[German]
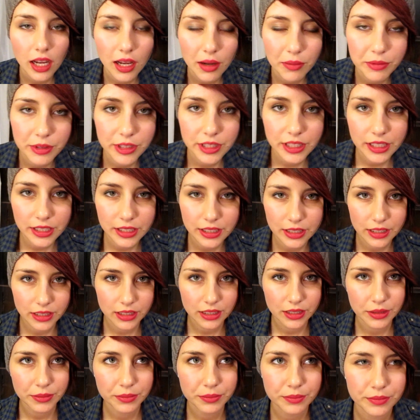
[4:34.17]
habe ich
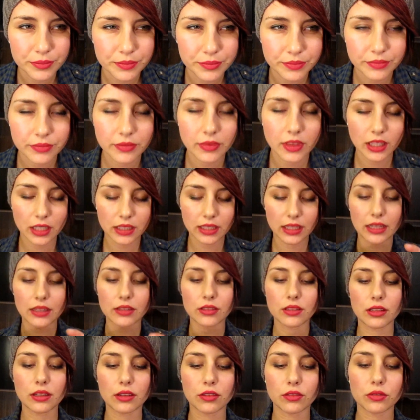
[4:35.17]
ähm,
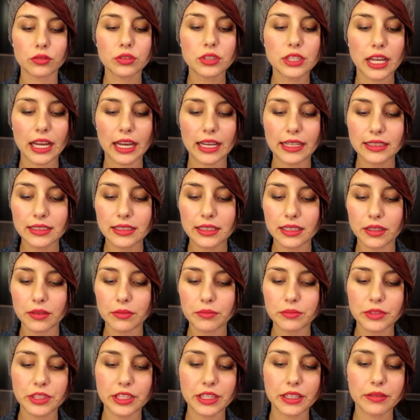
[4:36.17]
unter
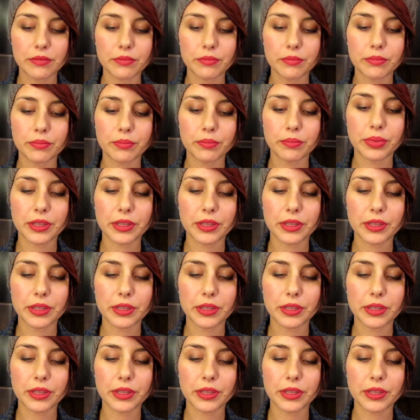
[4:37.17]
anderem den